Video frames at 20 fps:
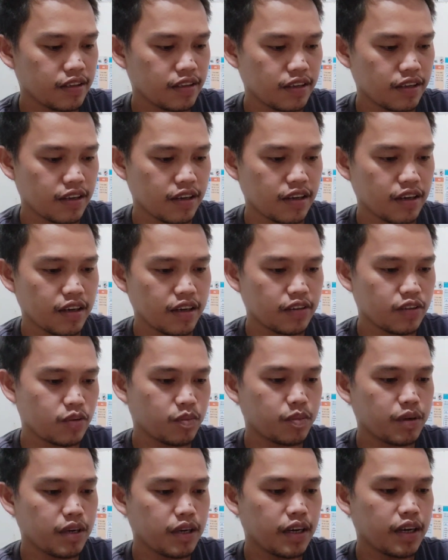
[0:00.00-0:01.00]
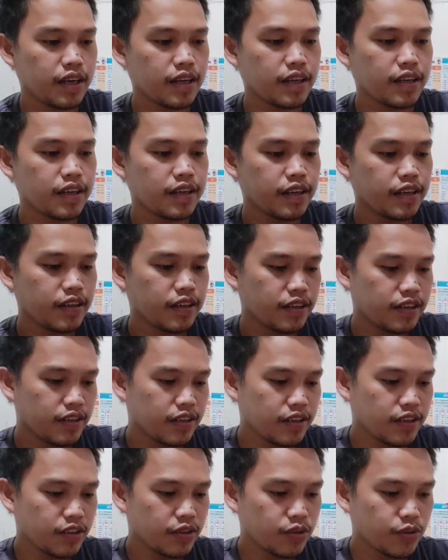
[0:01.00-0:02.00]
ah ito pala
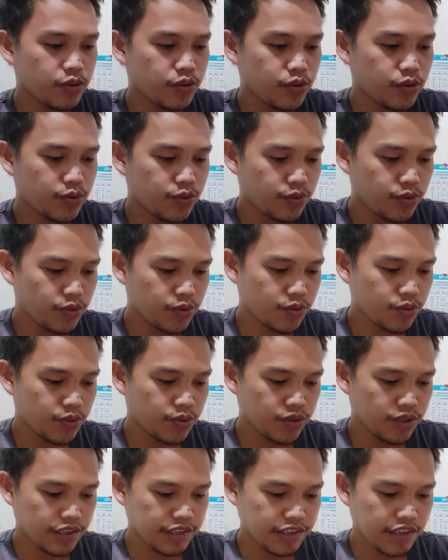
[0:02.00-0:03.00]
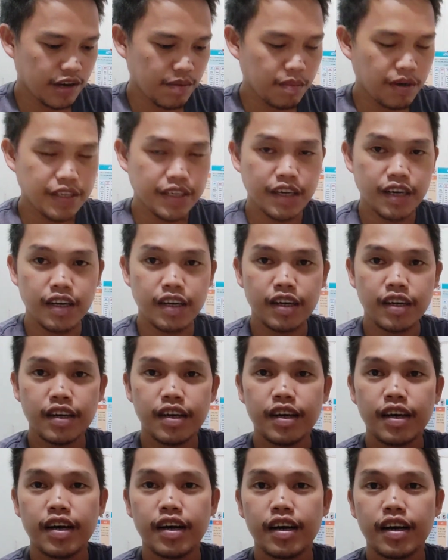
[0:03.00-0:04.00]
ito yung kasama niyang
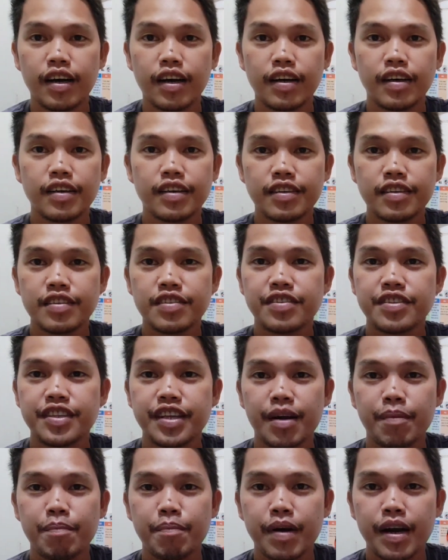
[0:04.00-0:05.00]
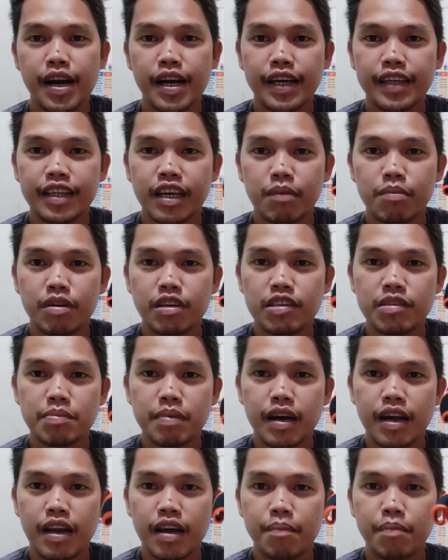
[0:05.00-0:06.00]
ah strap mga kadivers
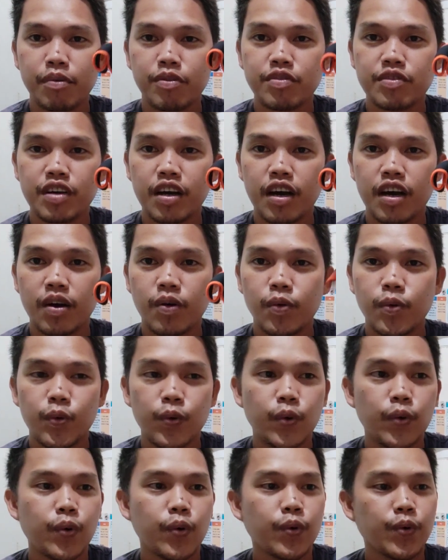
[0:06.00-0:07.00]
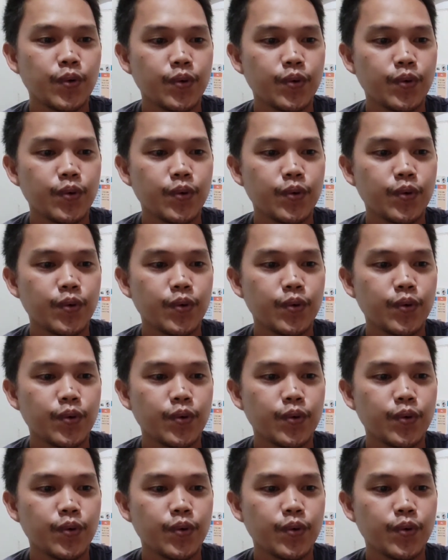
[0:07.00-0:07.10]
para po sa ulo.